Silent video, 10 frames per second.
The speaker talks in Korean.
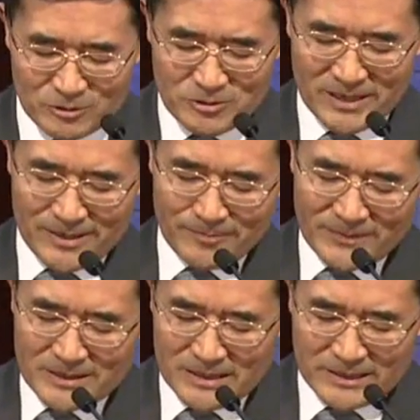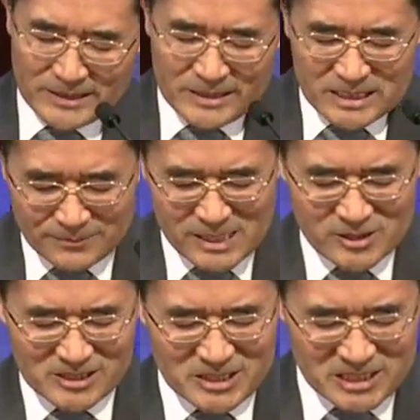구절에
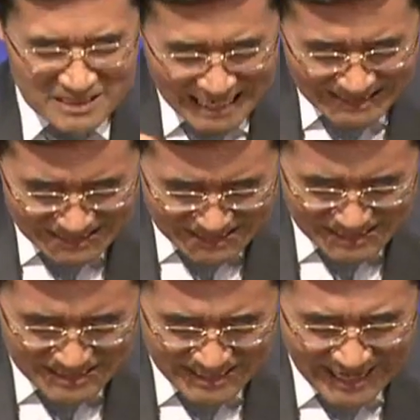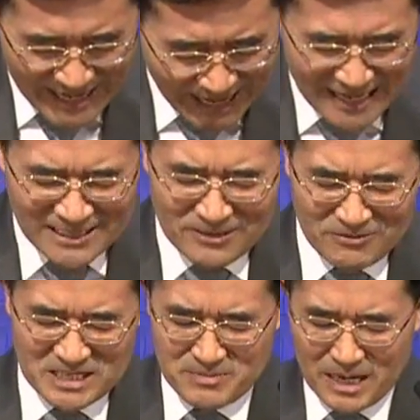17절 지나치게 악인이
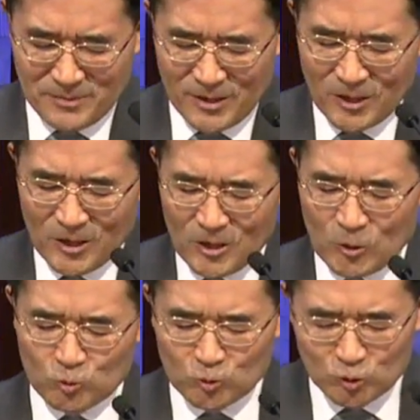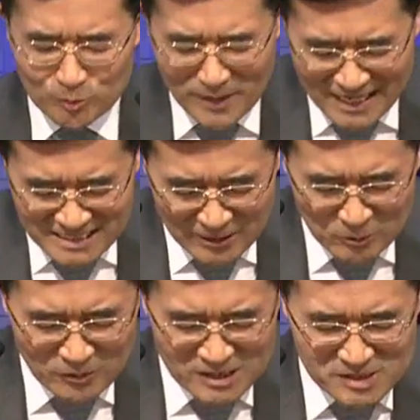되지 말며
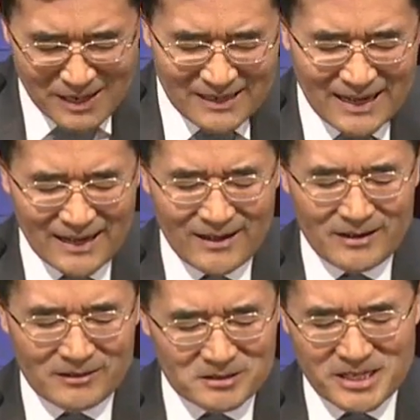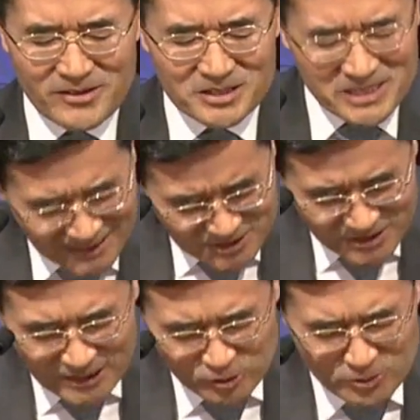우매자도 되지 말라. 어찌하여 기한
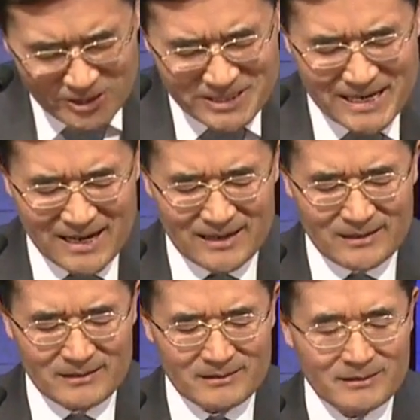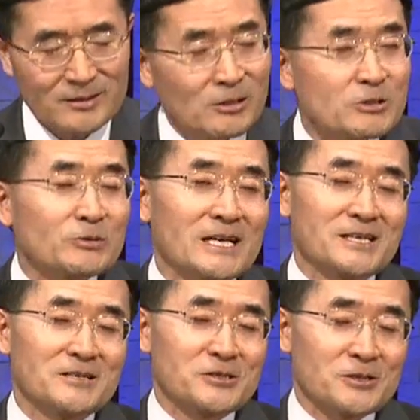전에 죽으려느냐? 그럴 수가
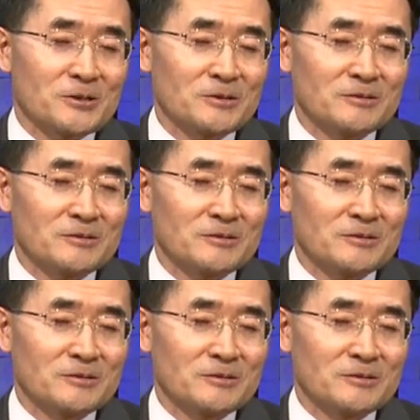있겠죠.